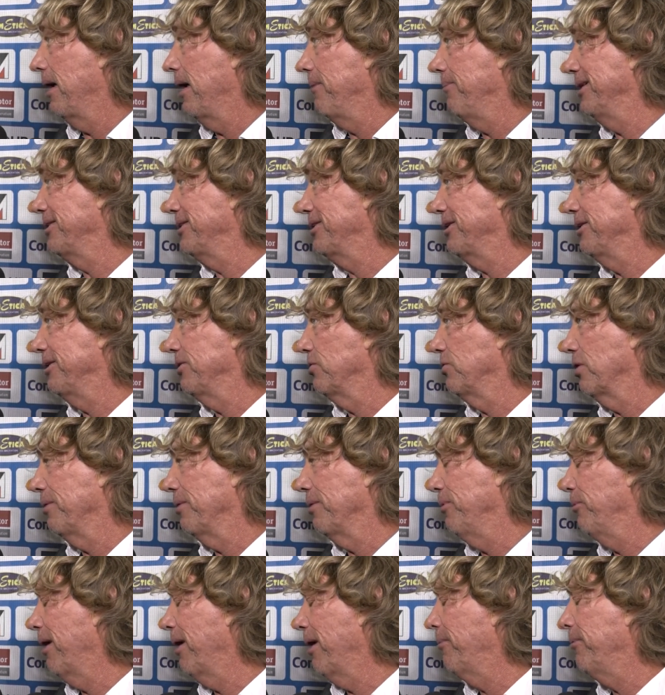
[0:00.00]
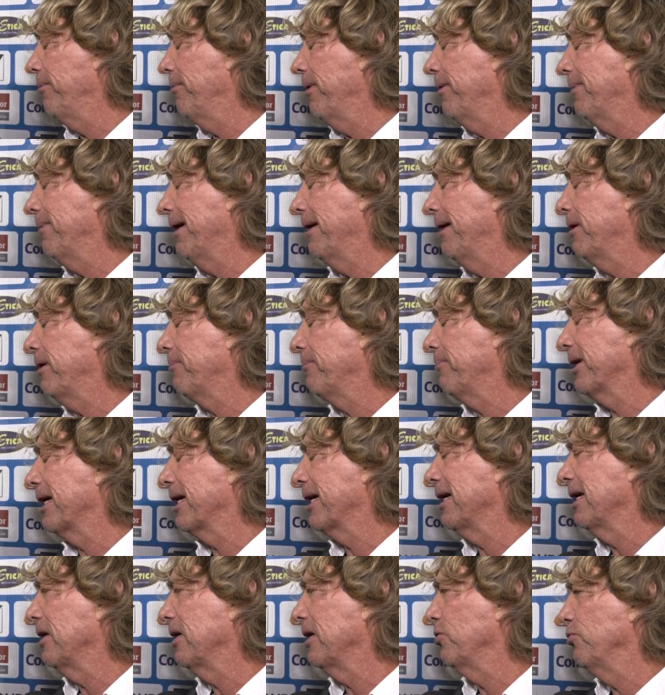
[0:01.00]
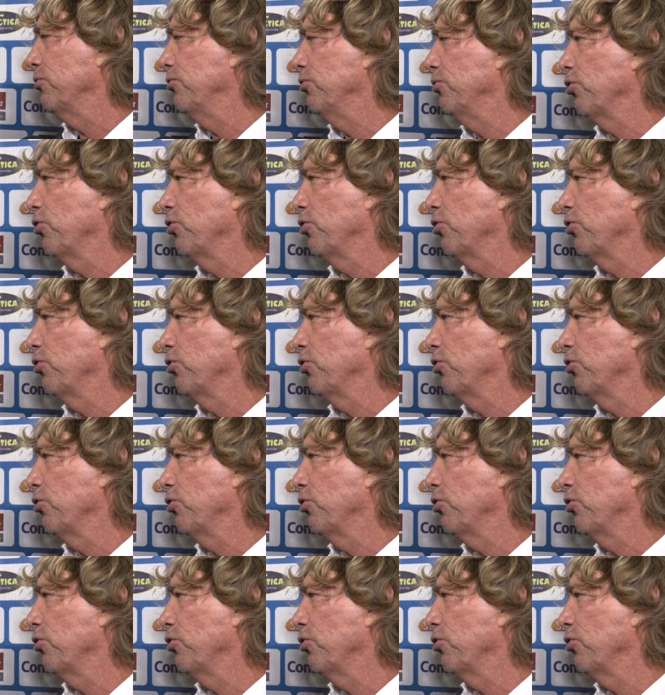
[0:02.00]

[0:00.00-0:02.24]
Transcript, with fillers: ai miei genitori, a mio babbo e mia mamma, perché